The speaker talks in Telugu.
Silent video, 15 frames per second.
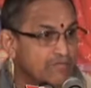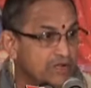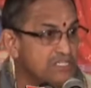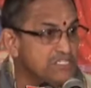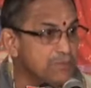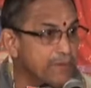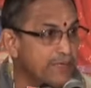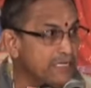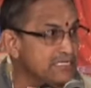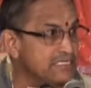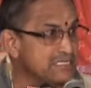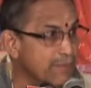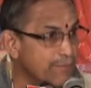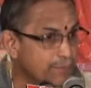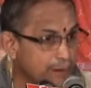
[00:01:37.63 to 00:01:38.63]

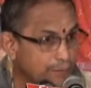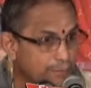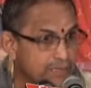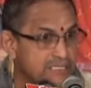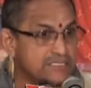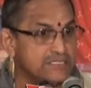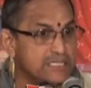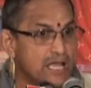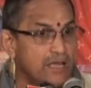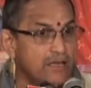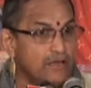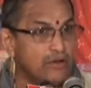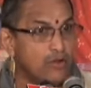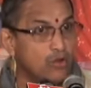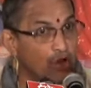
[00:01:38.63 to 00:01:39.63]
విడిచిపెట్టేస్తే
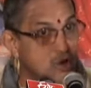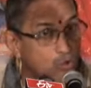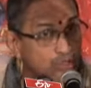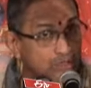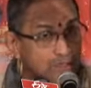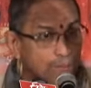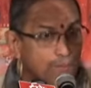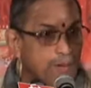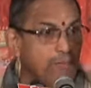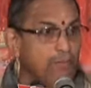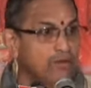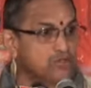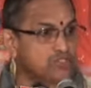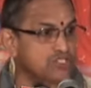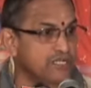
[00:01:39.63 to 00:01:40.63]
బ్రహ్మస్థానంలోకి కొత్త
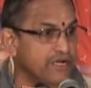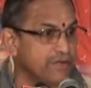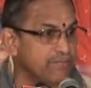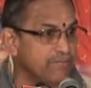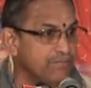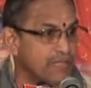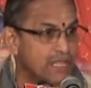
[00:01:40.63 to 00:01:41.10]
బ్రహ్మ వస్తాడు